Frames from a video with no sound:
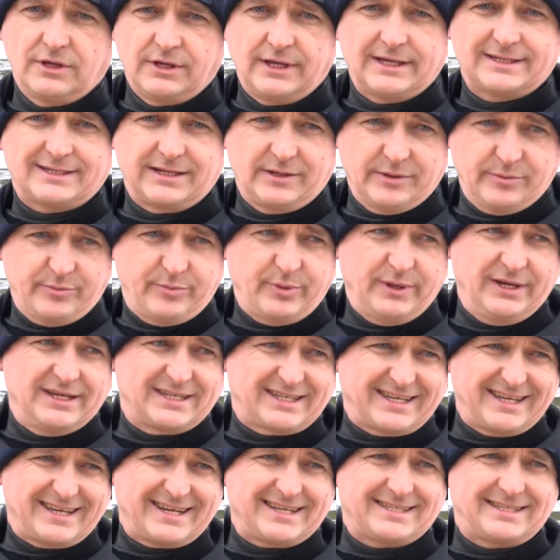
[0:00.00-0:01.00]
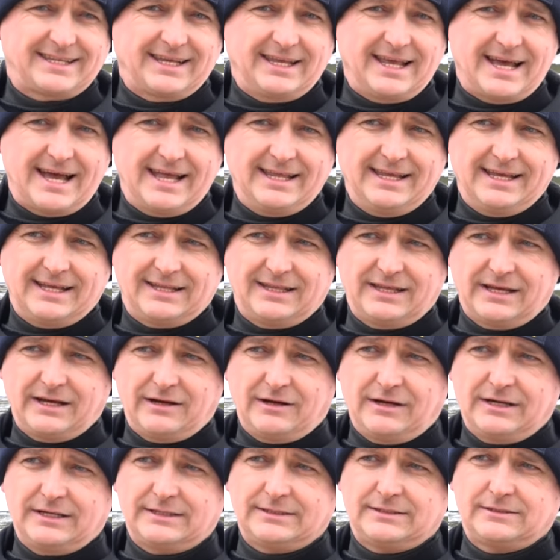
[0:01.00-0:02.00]
Если близкое расстояние
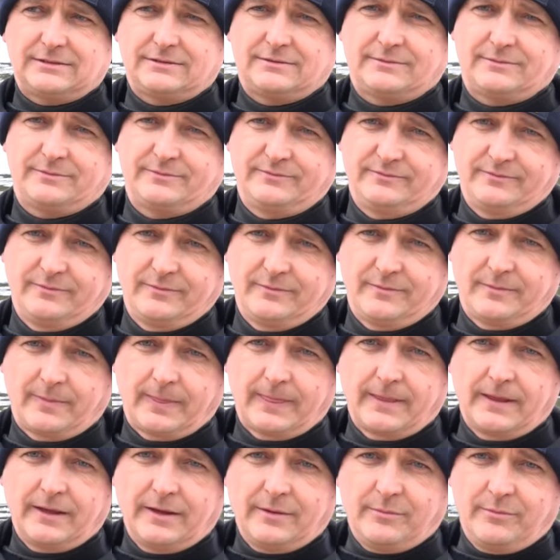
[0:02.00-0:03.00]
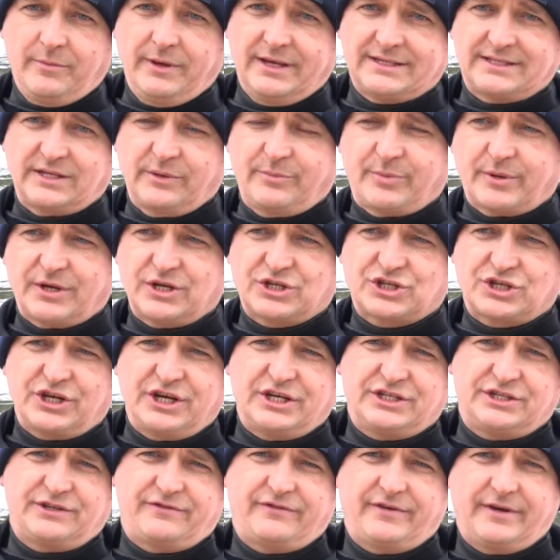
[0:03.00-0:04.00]
до места
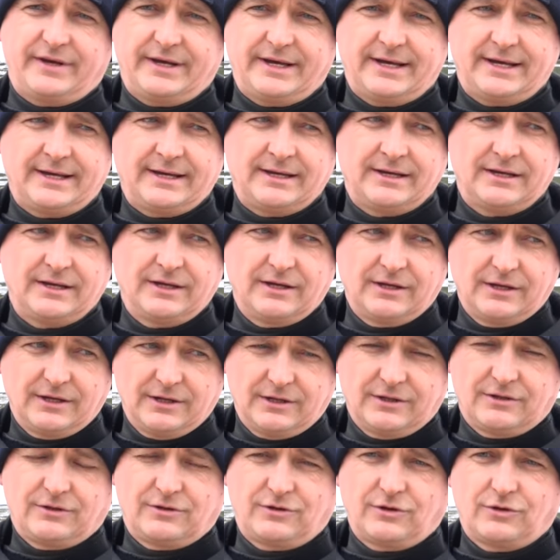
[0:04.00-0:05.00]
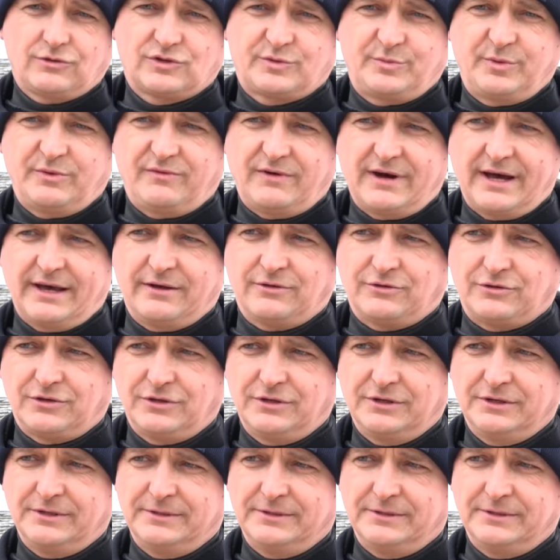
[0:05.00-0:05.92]
происшествия, то успевают.